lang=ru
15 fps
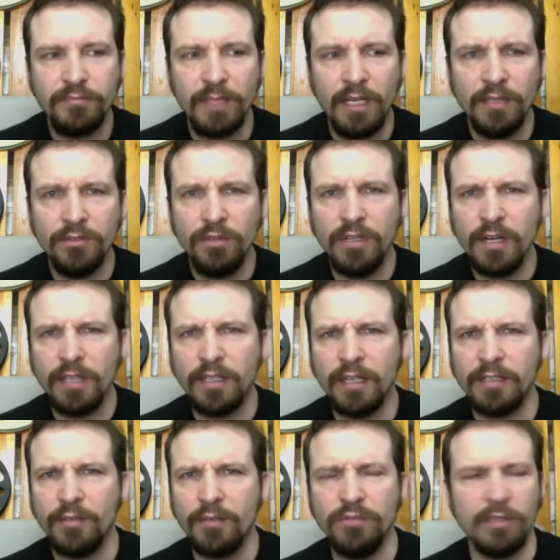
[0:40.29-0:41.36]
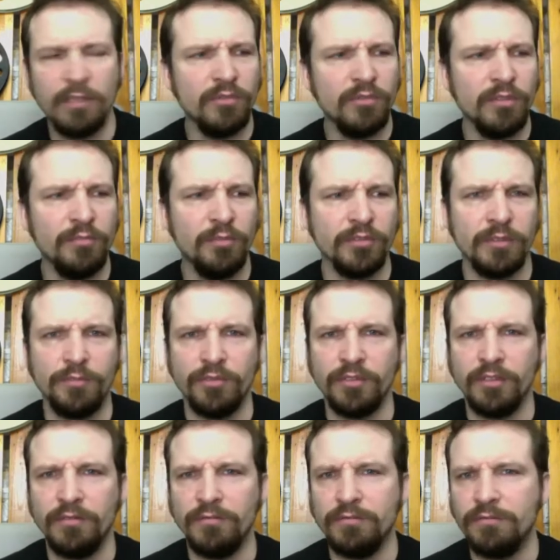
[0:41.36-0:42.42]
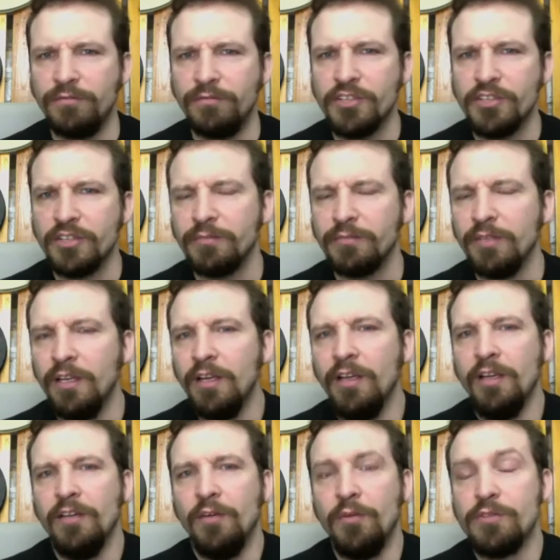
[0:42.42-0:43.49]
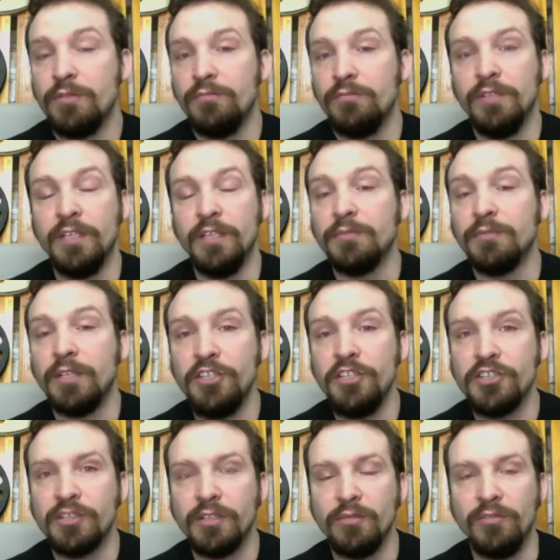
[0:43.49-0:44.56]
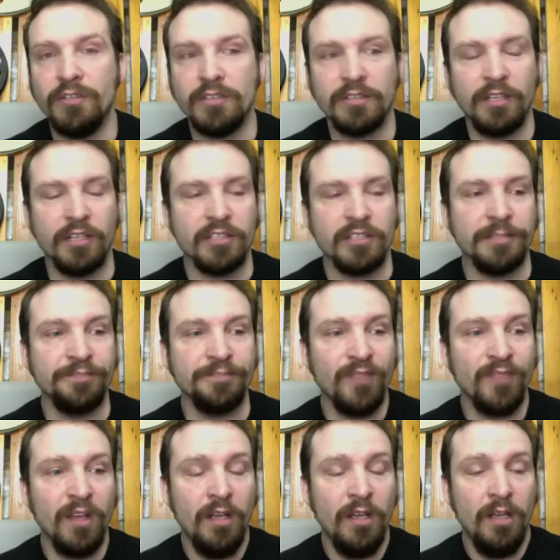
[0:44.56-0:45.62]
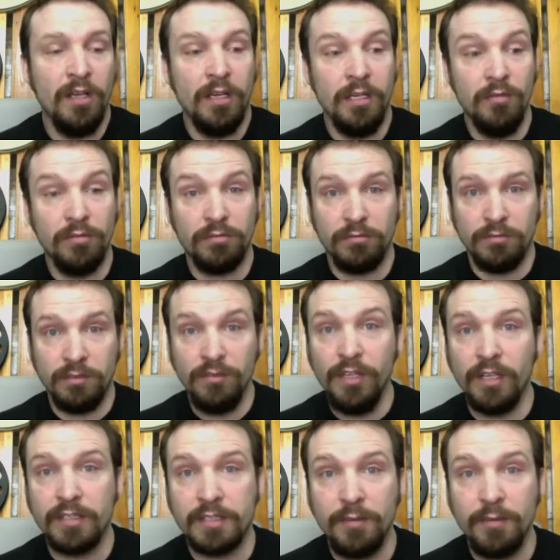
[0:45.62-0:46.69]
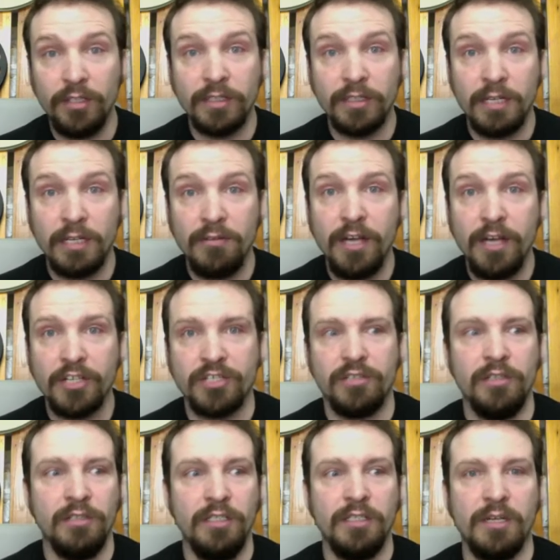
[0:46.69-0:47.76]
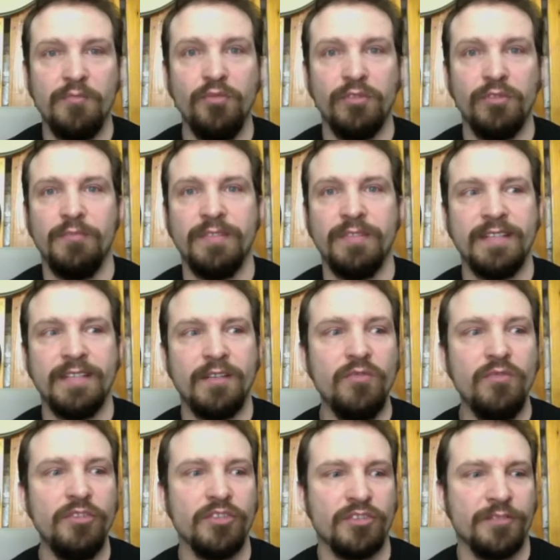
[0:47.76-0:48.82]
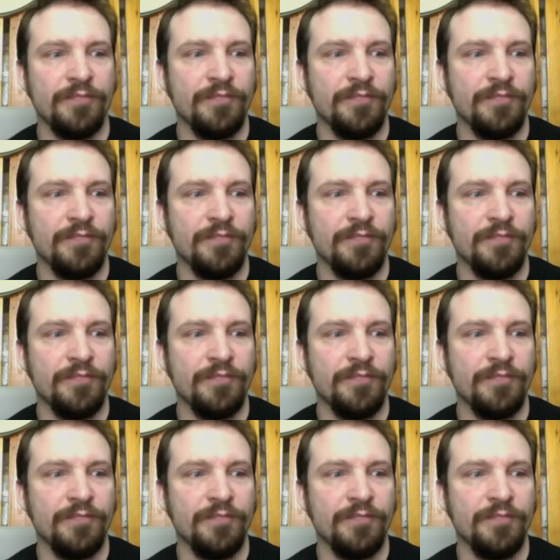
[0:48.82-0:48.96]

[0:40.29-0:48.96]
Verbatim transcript: то ли рано-рано утром, то ли поздно-поздно вечером. В общем, была темнотища на улице страшная. И вот дверь от самолета открываешь, и ты как будто бы заходишь,